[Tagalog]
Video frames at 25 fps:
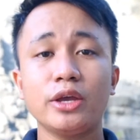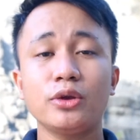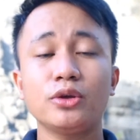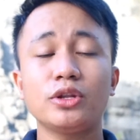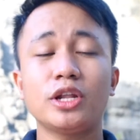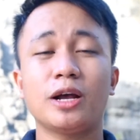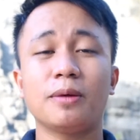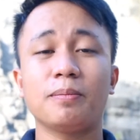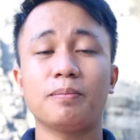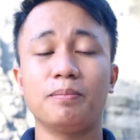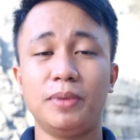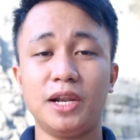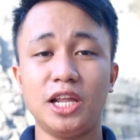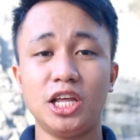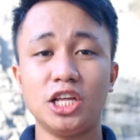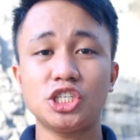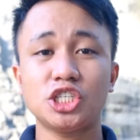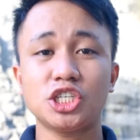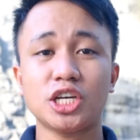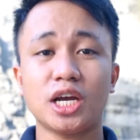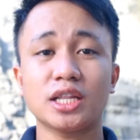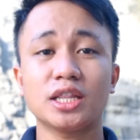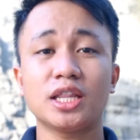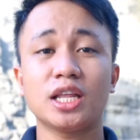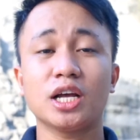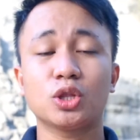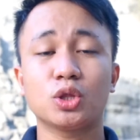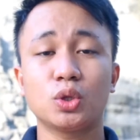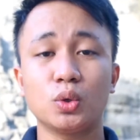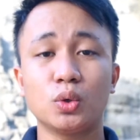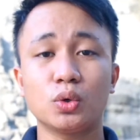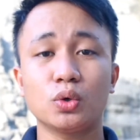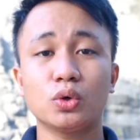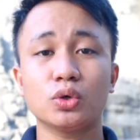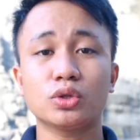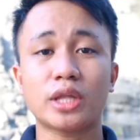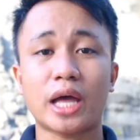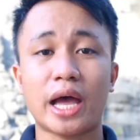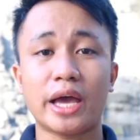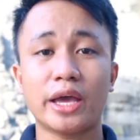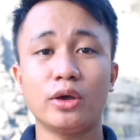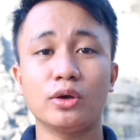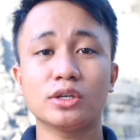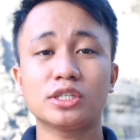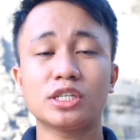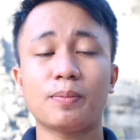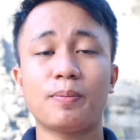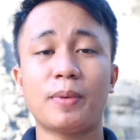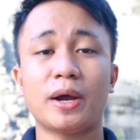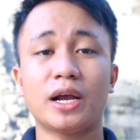tayo ng bleach at nagturo tayo
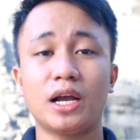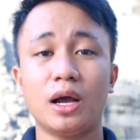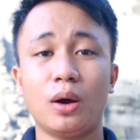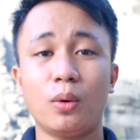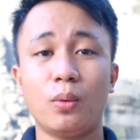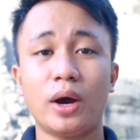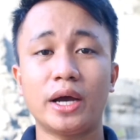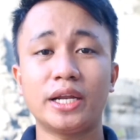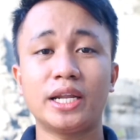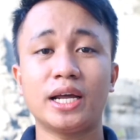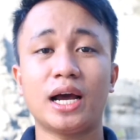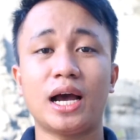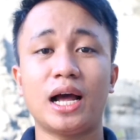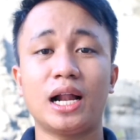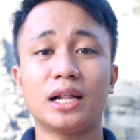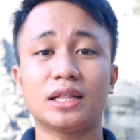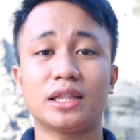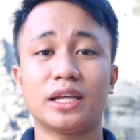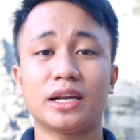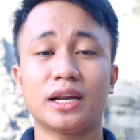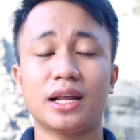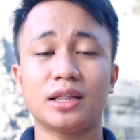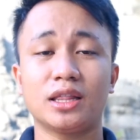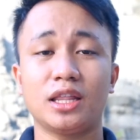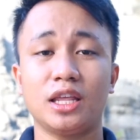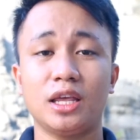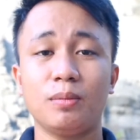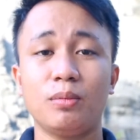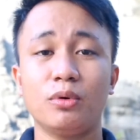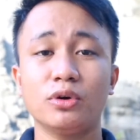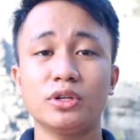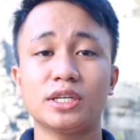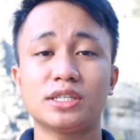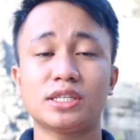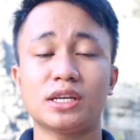sa paggawa ng alternatibong